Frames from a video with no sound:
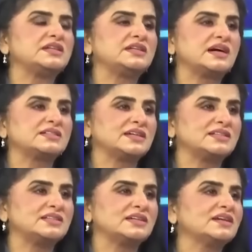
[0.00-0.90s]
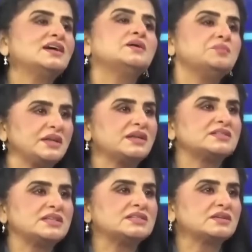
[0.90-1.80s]
तकरीर आ जाती है मेरे
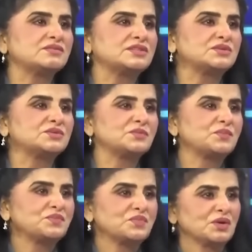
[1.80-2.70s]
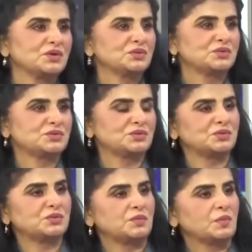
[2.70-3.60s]
अज़ीज़ हम वतनों
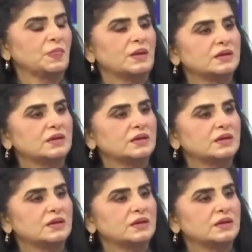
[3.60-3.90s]
तो